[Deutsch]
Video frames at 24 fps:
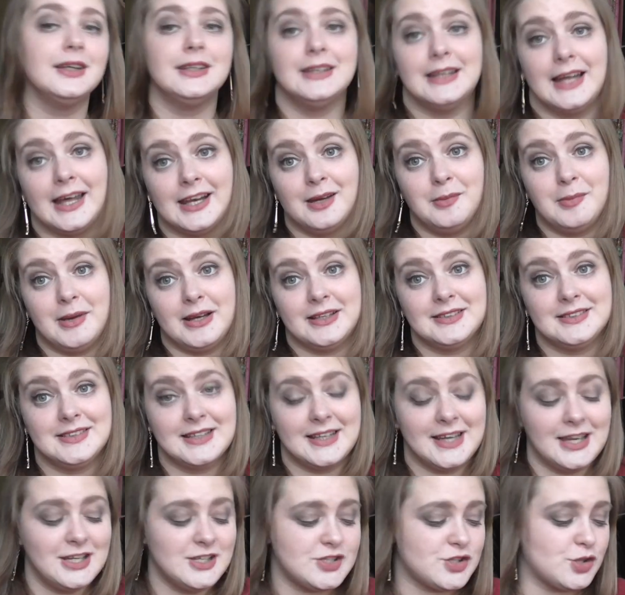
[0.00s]
Leider machen
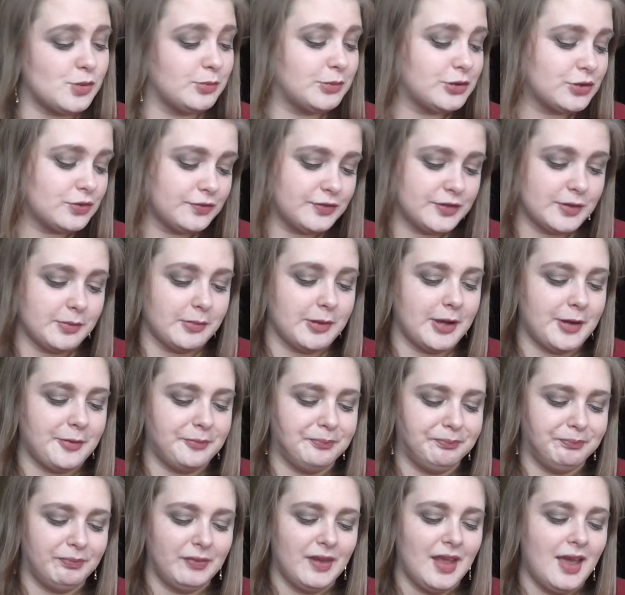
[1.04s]
die keine Sommerdüfte mehr.
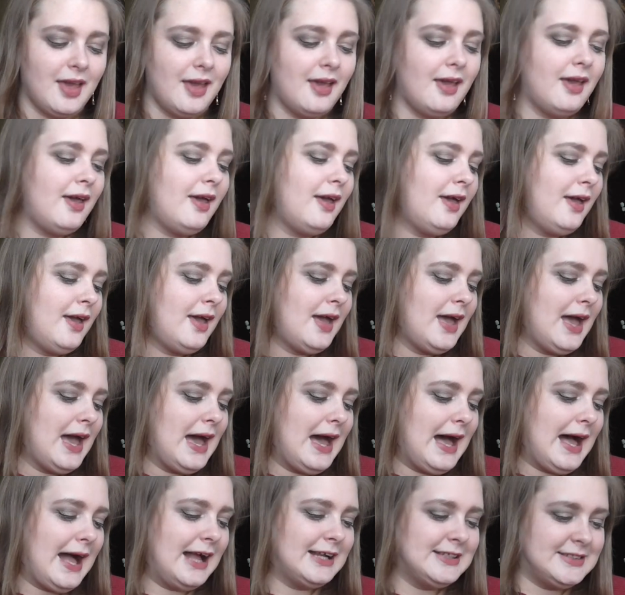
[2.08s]

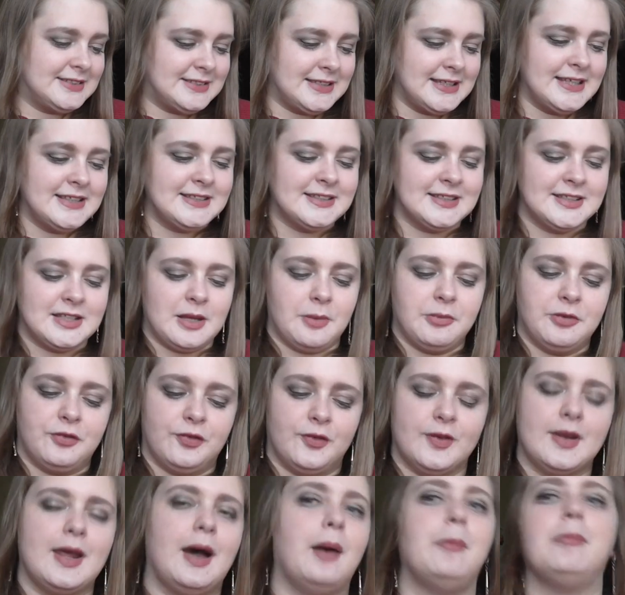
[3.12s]
Als nächstes habe ich
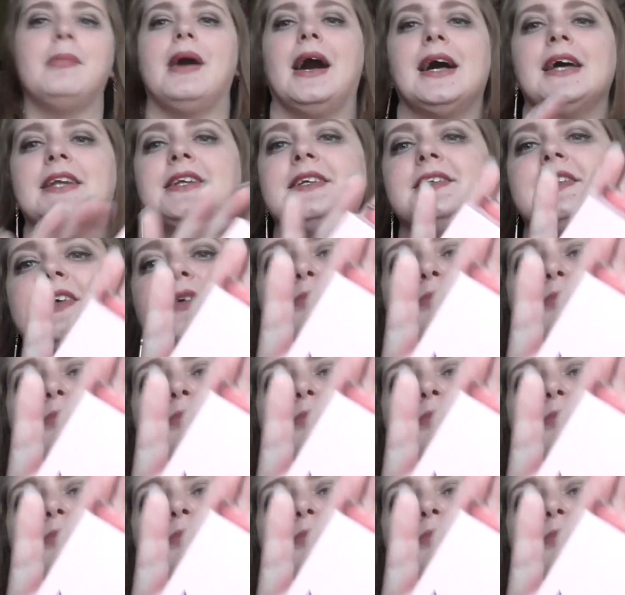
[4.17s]
von Armani